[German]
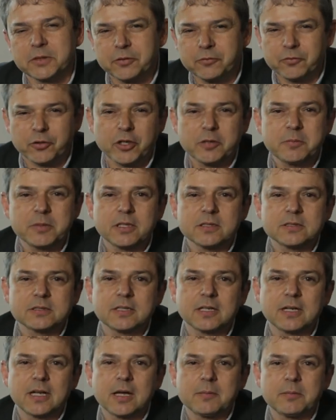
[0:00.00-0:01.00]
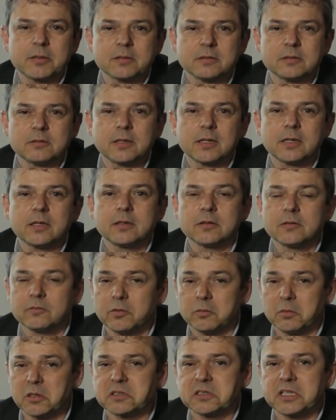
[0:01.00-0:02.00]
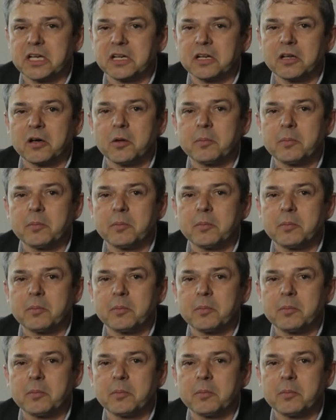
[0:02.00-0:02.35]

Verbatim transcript: Ich freue mich, das zu erleben und zu schauen, von was ich eigentlich